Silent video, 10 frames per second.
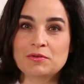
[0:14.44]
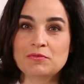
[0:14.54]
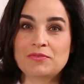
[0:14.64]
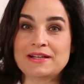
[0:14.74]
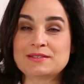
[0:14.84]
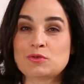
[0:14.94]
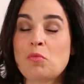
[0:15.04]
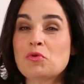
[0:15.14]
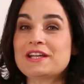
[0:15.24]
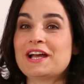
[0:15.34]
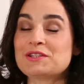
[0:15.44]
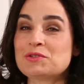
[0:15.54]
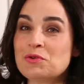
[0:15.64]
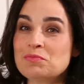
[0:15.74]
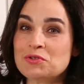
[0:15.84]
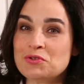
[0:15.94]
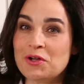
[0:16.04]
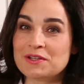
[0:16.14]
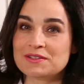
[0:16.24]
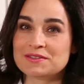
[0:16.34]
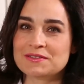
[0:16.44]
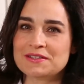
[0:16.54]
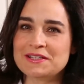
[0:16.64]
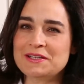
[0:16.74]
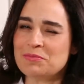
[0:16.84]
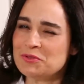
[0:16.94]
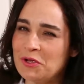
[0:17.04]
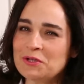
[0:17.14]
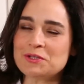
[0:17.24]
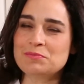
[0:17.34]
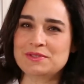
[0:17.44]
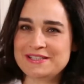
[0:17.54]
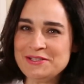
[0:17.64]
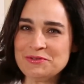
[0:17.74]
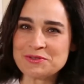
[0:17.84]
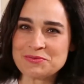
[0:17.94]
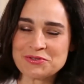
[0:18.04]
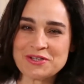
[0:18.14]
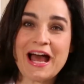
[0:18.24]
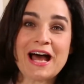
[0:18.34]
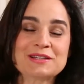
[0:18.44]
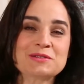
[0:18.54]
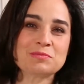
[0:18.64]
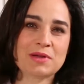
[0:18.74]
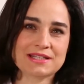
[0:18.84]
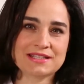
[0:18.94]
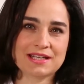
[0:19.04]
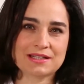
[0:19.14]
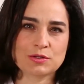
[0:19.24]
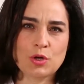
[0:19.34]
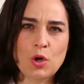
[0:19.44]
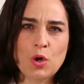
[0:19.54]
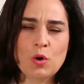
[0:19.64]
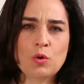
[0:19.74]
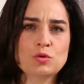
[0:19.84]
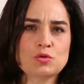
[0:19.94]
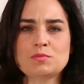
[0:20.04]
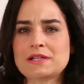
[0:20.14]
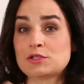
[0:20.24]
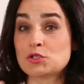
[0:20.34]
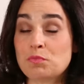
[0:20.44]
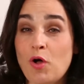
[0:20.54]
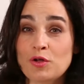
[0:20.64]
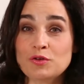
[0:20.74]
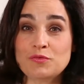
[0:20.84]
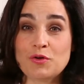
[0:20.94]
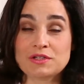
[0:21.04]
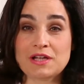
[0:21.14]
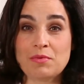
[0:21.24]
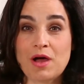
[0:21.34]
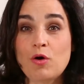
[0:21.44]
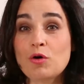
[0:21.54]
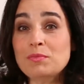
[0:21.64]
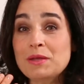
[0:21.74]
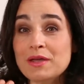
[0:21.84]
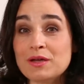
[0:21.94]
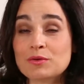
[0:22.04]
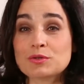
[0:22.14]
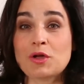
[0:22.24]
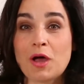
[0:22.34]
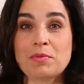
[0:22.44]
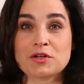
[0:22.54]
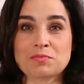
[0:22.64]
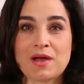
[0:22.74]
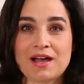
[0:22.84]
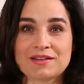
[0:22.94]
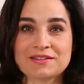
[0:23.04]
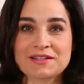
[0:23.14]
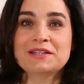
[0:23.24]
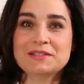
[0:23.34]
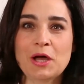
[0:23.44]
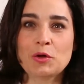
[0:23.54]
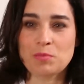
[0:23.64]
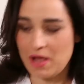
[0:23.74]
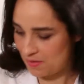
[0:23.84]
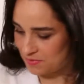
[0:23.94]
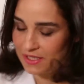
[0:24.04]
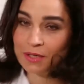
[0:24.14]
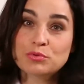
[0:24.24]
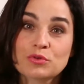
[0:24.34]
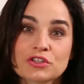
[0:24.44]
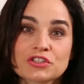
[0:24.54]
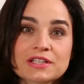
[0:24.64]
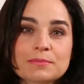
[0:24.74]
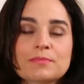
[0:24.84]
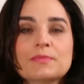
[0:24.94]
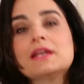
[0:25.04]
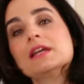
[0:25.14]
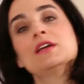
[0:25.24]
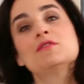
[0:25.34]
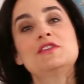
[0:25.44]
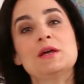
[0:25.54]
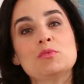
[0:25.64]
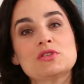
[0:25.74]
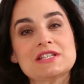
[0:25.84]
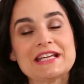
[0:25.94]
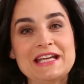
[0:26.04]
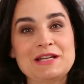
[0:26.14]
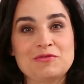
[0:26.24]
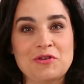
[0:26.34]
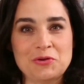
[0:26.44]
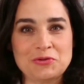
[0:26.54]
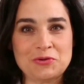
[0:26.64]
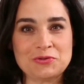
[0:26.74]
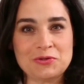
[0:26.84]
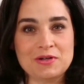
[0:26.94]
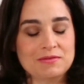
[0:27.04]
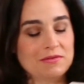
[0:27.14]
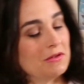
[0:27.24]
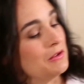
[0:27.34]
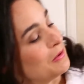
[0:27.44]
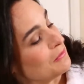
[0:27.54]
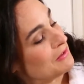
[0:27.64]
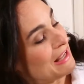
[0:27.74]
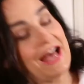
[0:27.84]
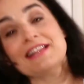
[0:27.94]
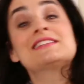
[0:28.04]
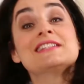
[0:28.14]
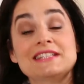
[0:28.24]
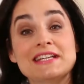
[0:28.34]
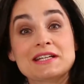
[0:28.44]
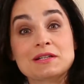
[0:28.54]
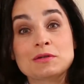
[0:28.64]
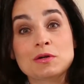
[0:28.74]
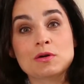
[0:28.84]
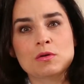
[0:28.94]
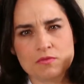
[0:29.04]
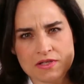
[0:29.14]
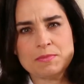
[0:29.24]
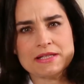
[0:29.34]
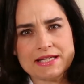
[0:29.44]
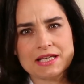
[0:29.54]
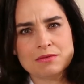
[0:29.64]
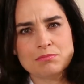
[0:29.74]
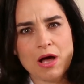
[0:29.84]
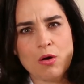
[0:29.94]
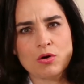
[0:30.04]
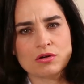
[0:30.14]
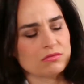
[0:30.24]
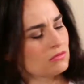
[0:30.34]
Was Kommunikation bedeutet in der besonderen Beziehung zwischen Arzt und Patient, rund um das gesprochene Wort, aber auch Mimik und Körpersprache, darüber habe ich ein Buch geschrieben. Wir müssen reden, Frau Doktor, wie Ärzte ticken und was Patienten brauchen.